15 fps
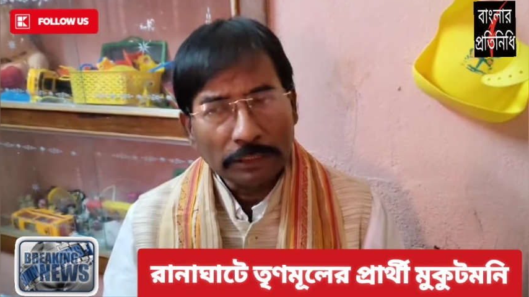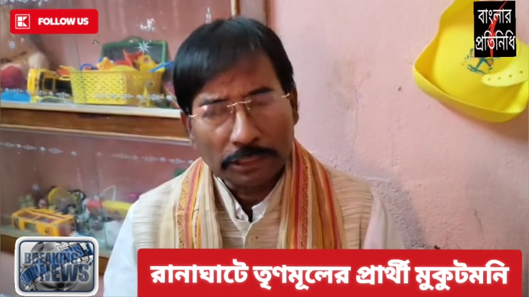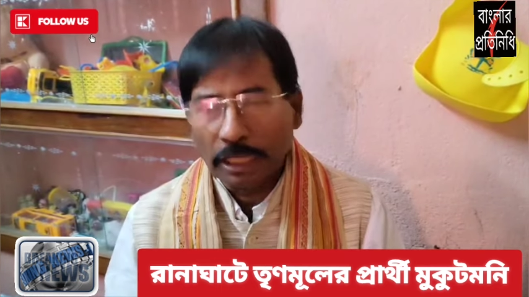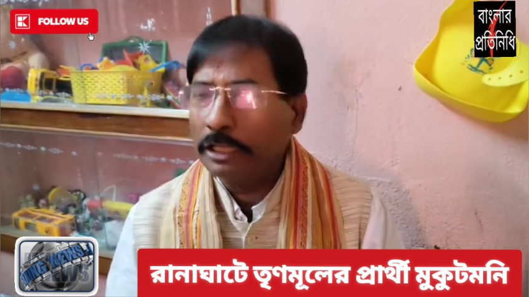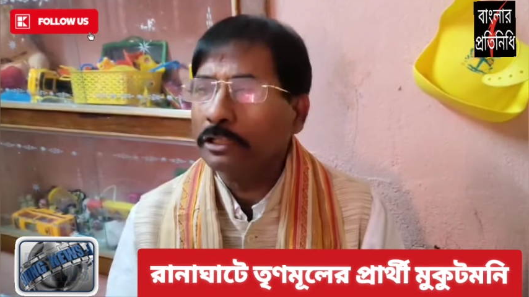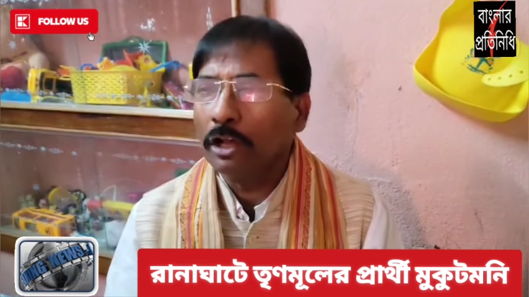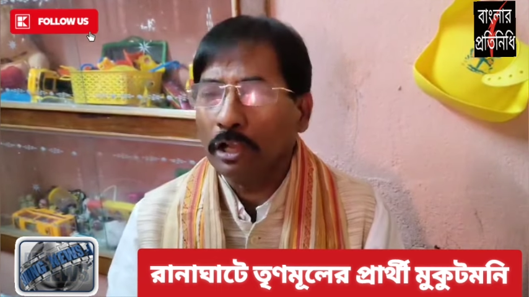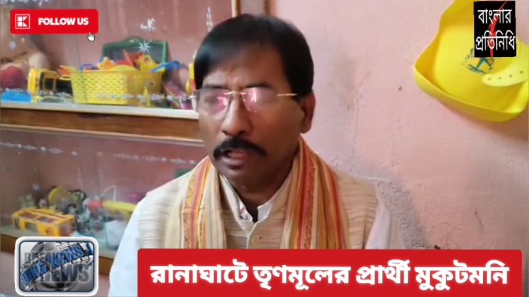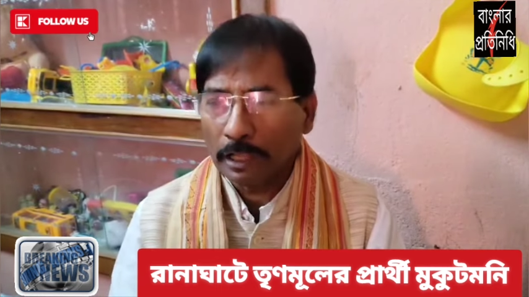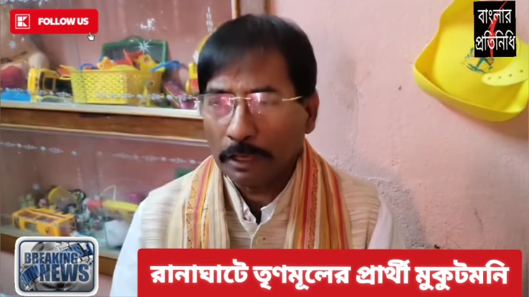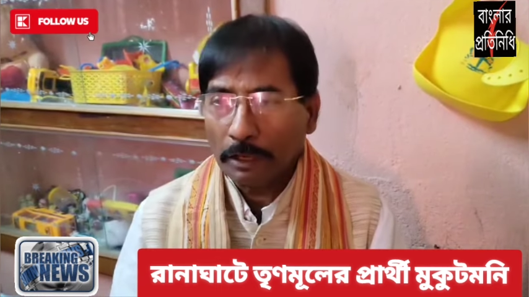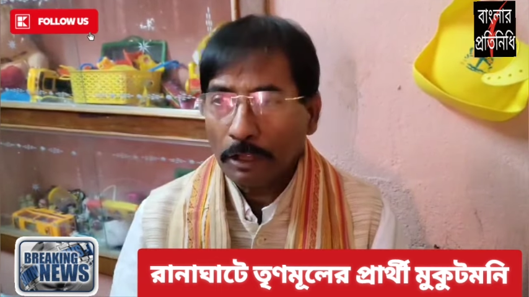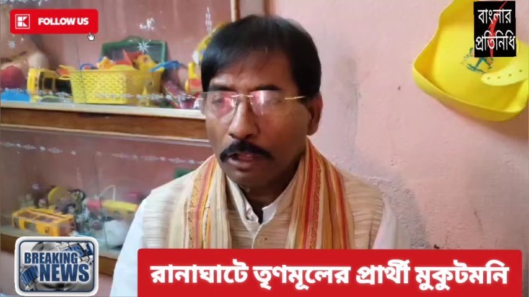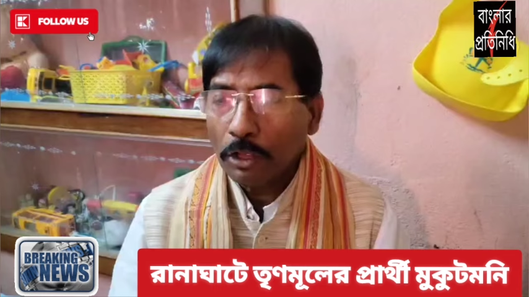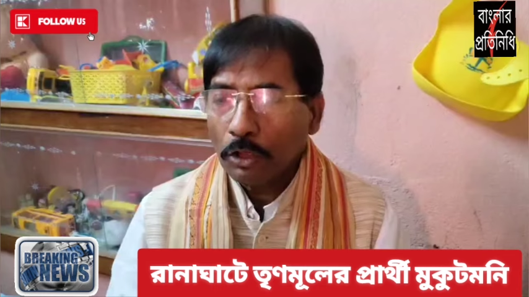সেই দলের
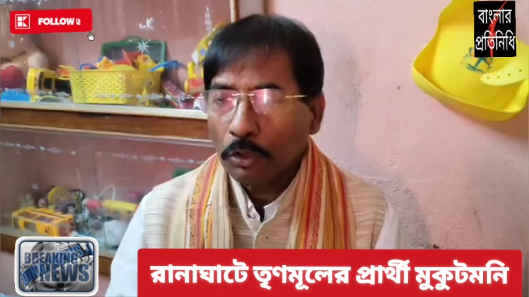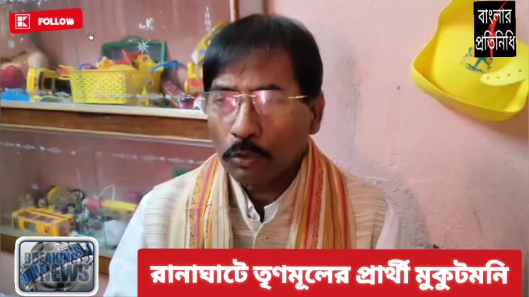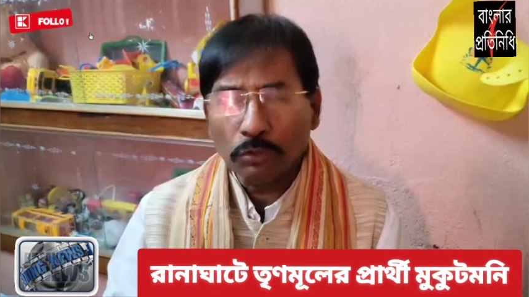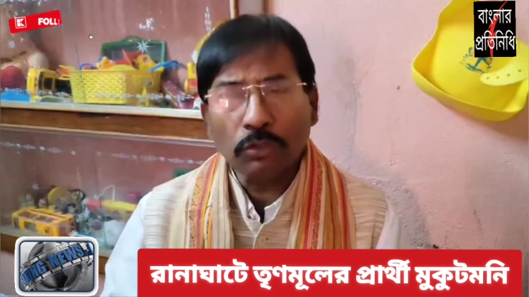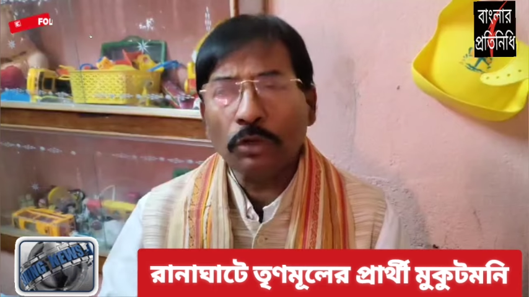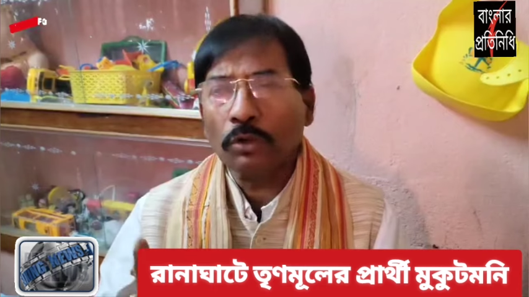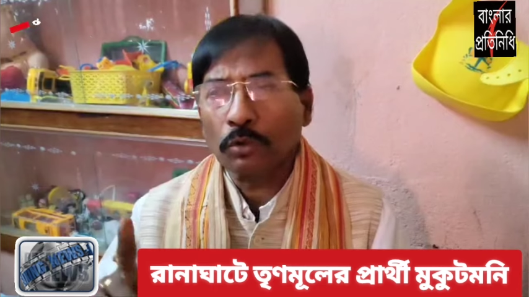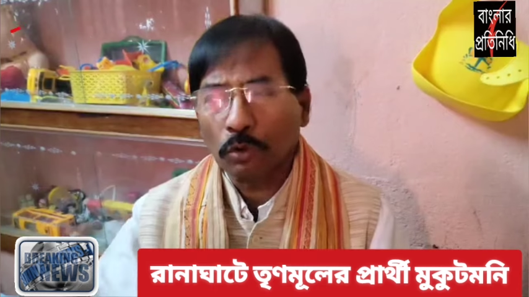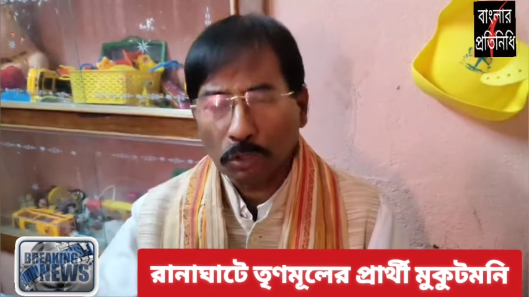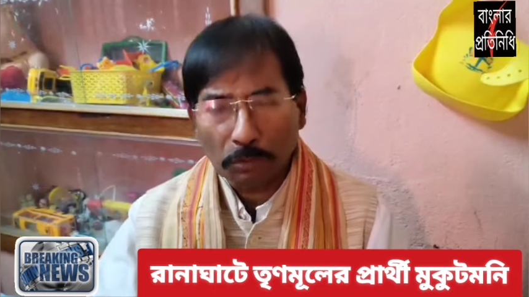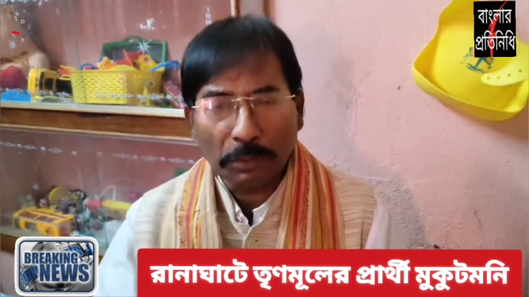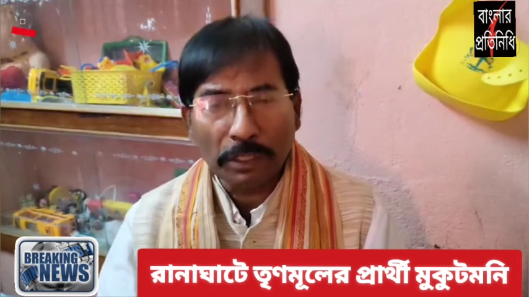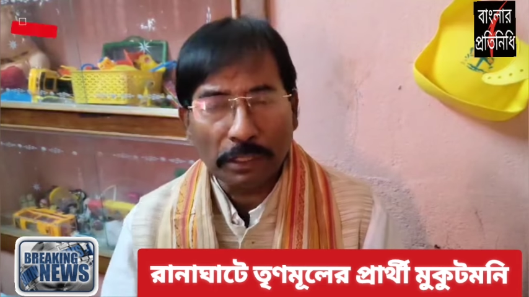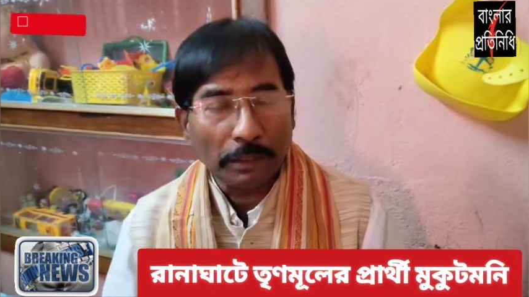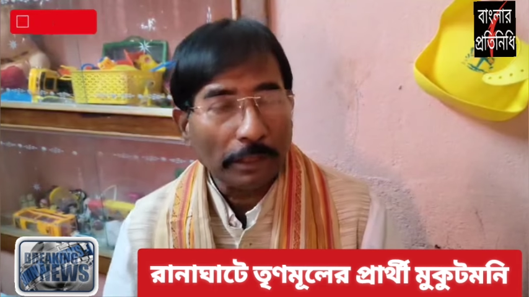কোনো
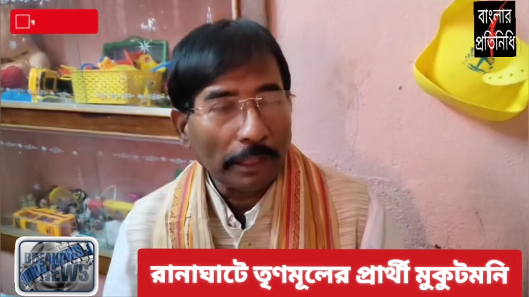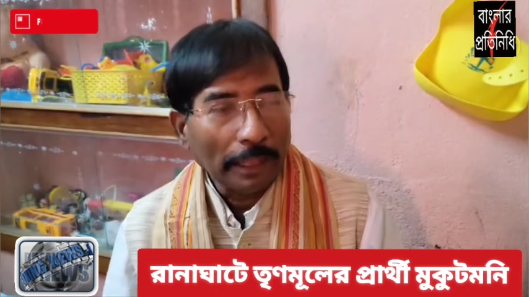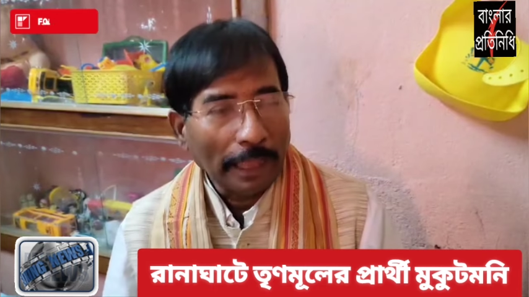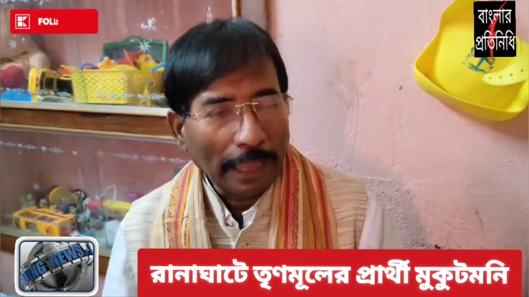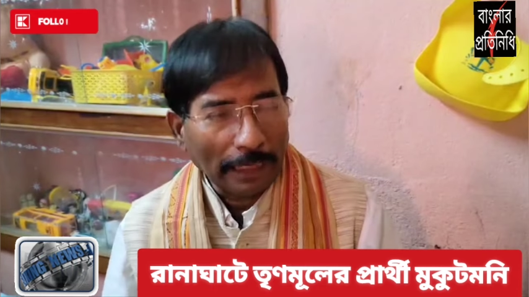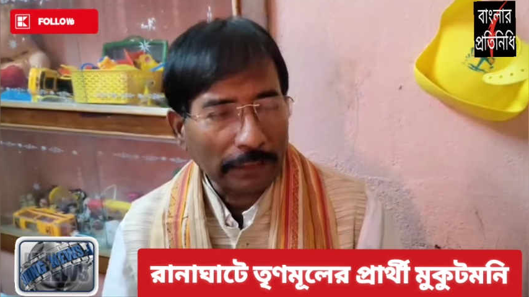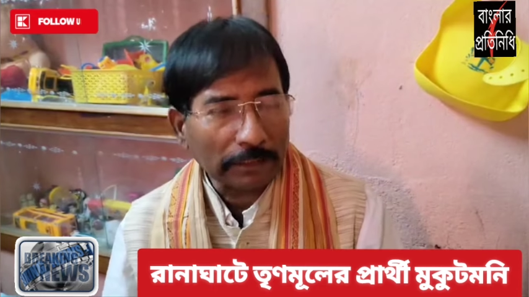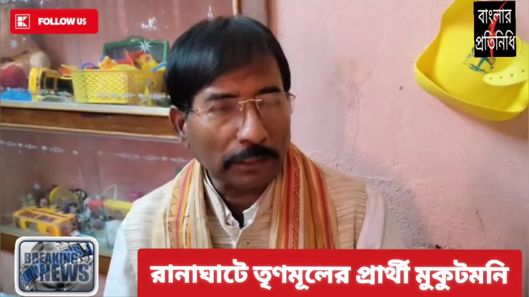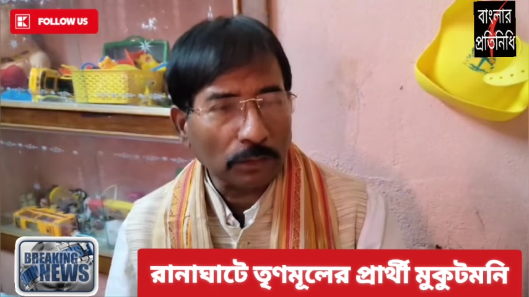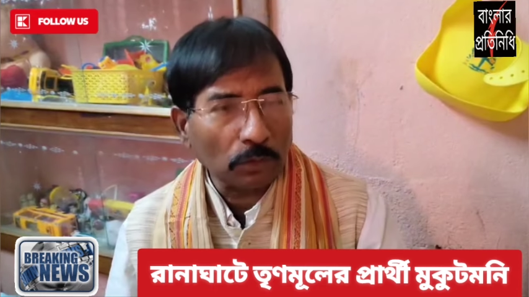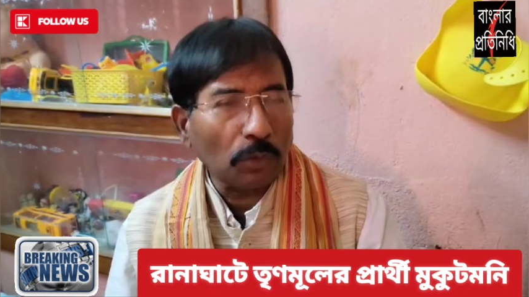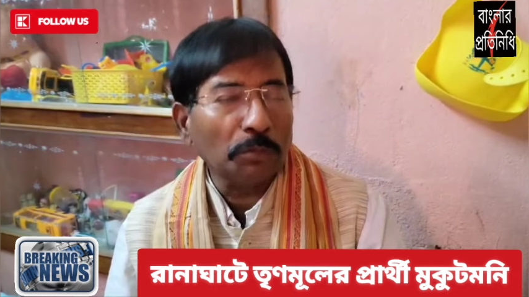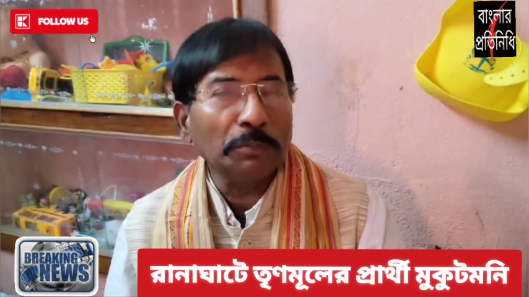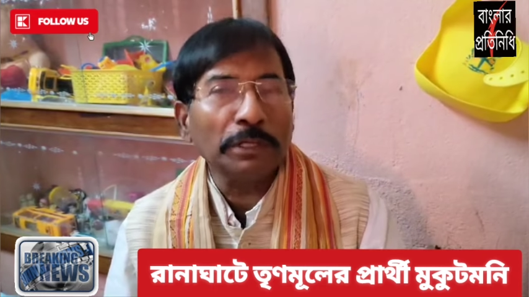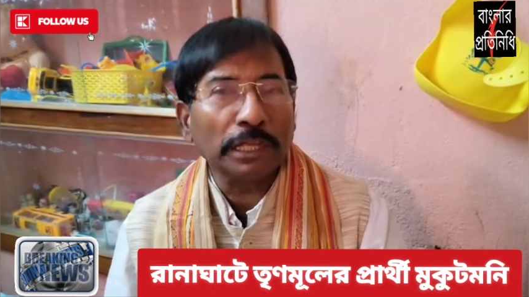কর্মী একটা
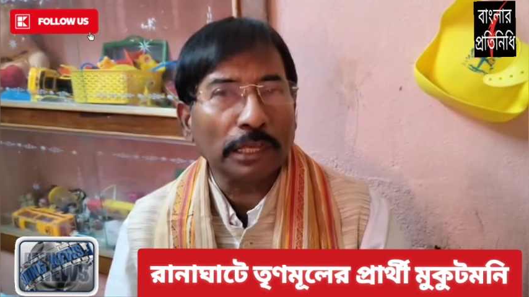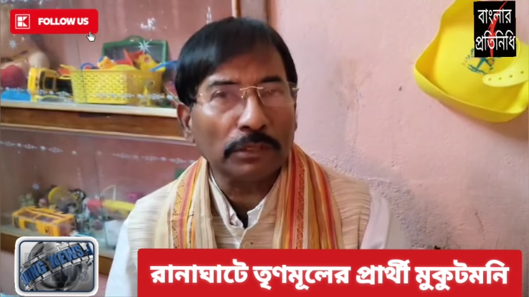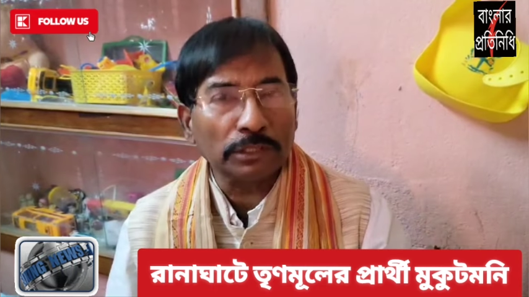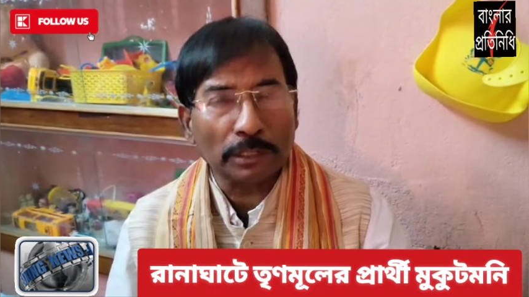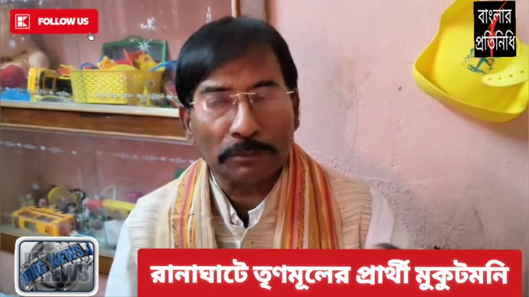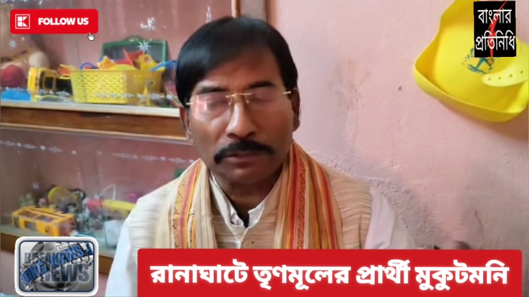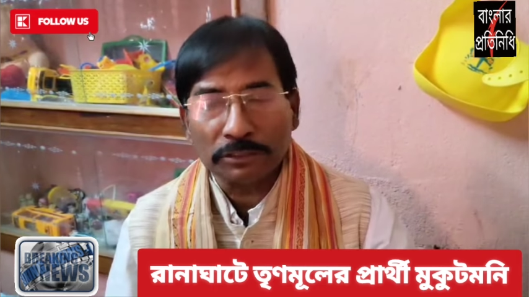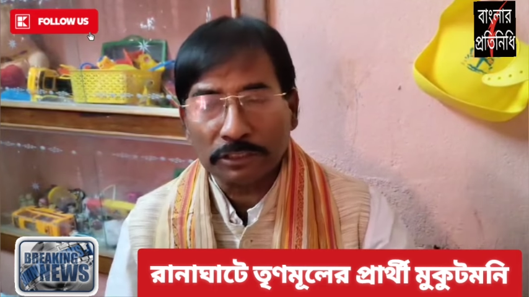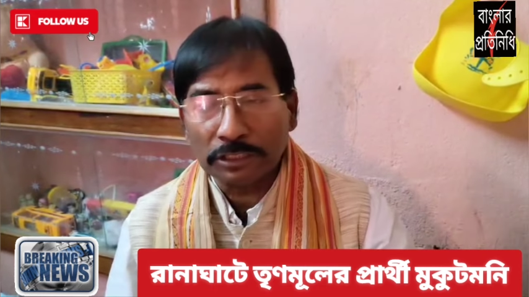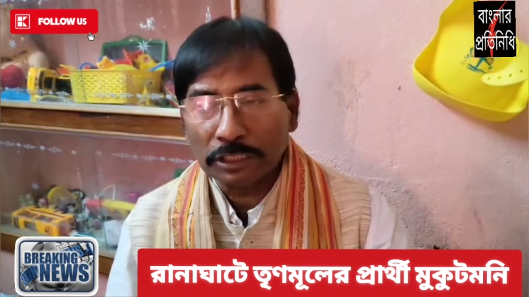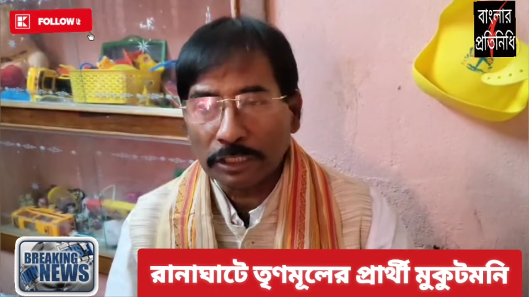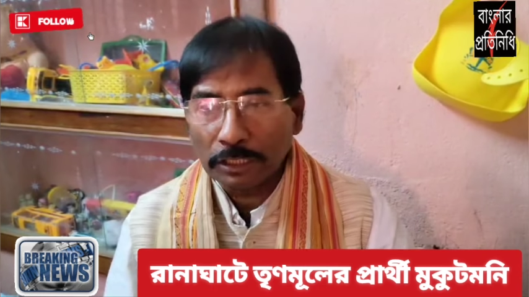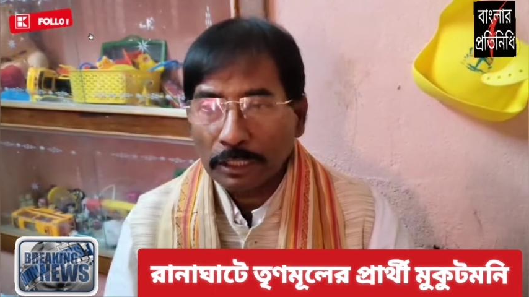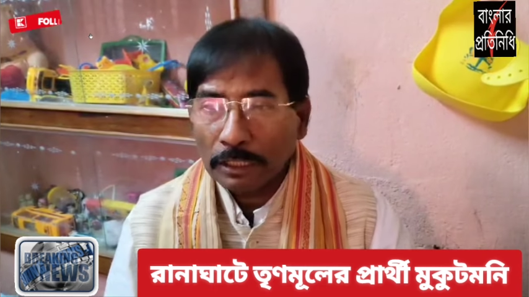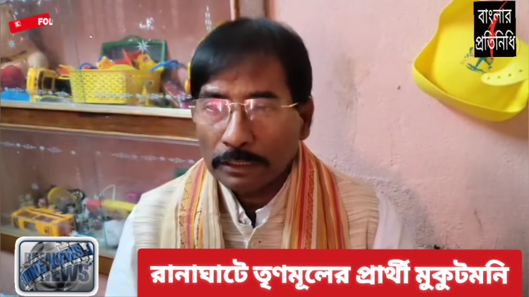কর্মীকেও যেমন তিনি